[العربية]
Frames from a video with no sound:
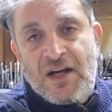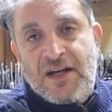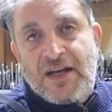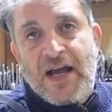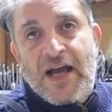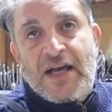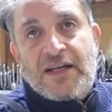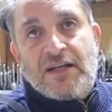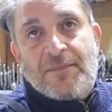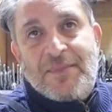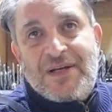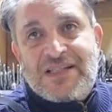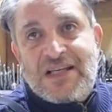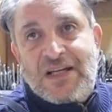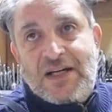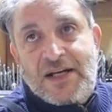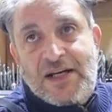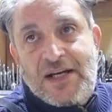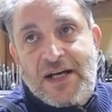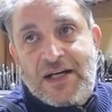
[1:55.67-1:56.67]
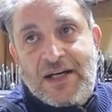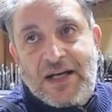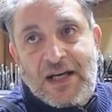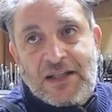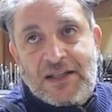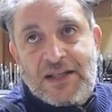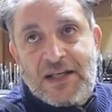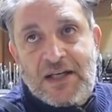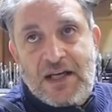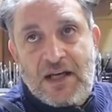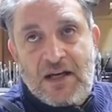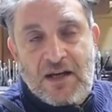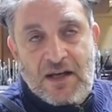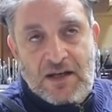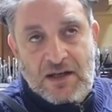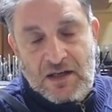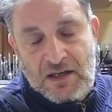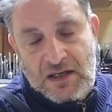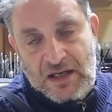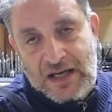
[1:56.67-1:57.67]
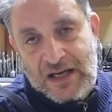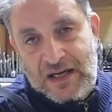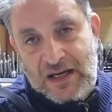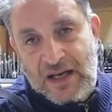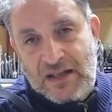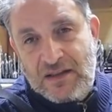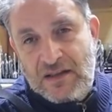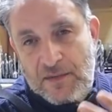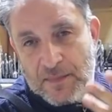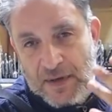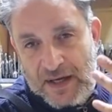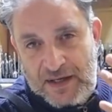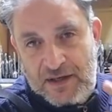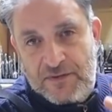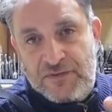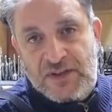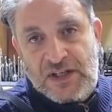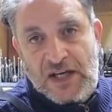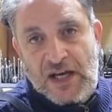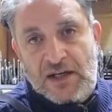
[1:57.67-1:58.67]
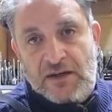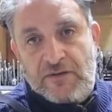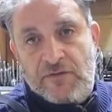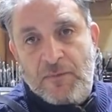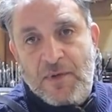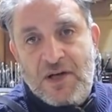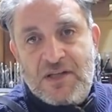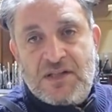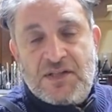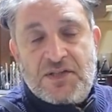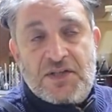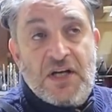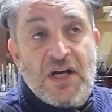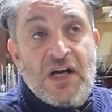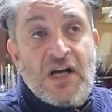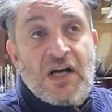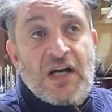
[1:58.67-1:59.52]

يعني مثلا احنا عندنا انا على قد معرفتي يعني في مصر